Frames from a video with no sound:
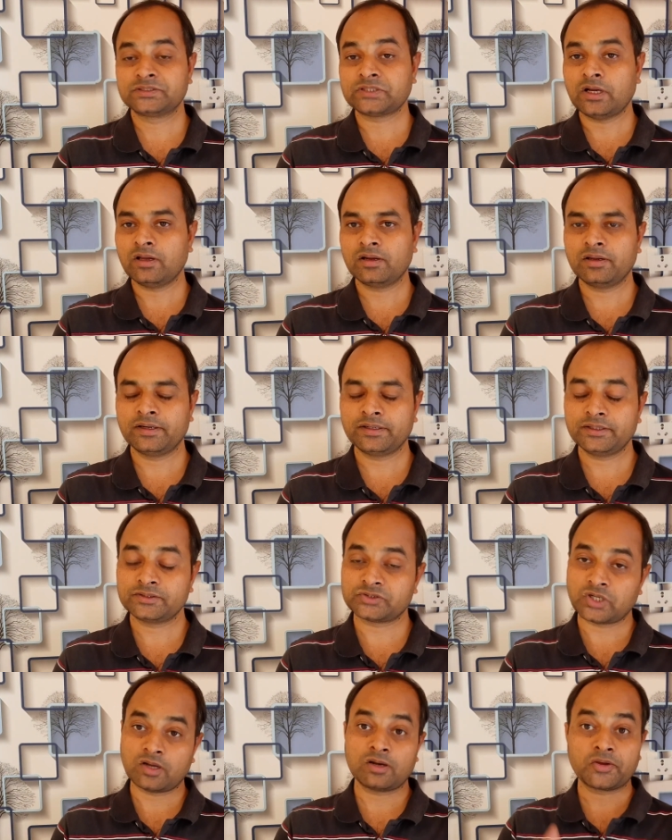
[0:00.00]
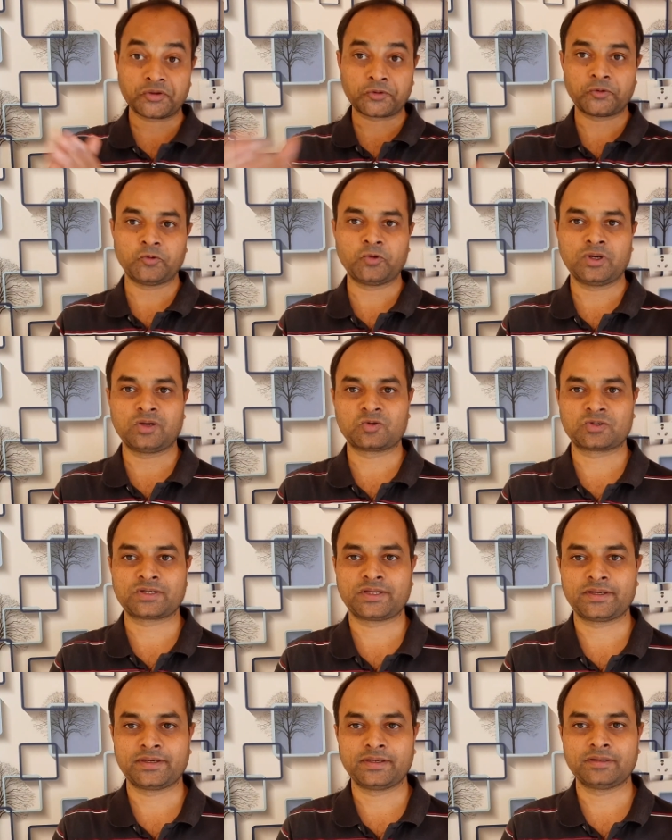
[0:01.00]
చాలా అంటే చాలా ఎక్కువగా
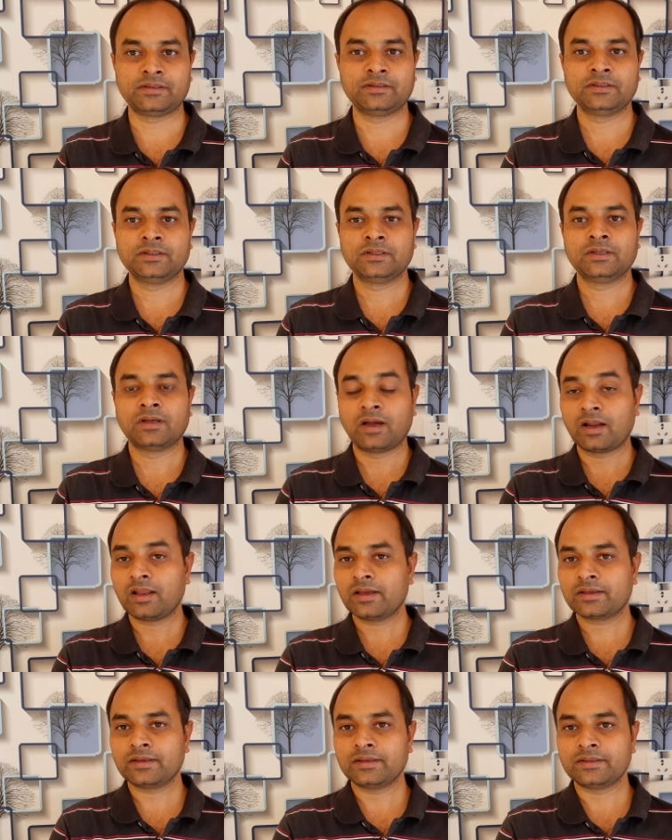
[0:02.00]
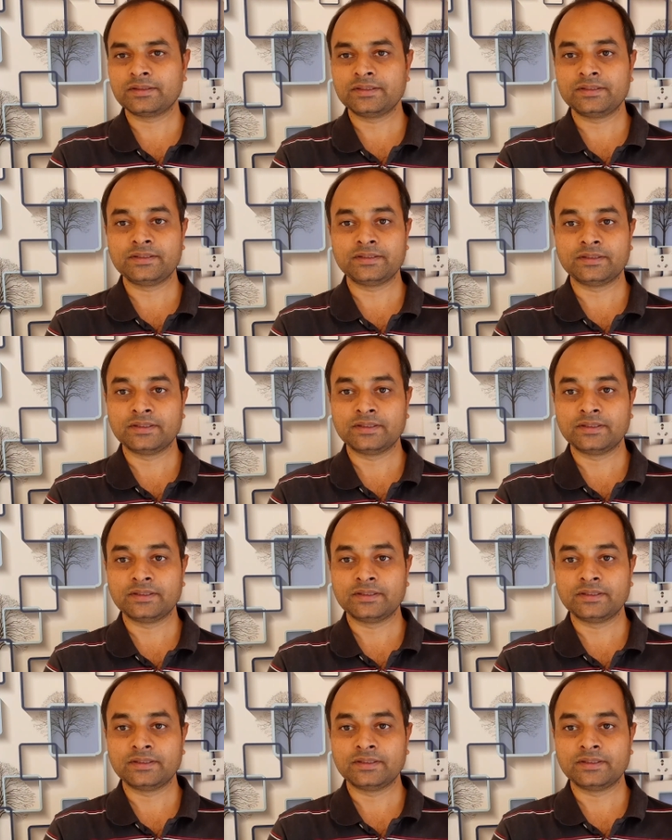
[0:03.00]
ఉంటాయండి అలాగే ఈ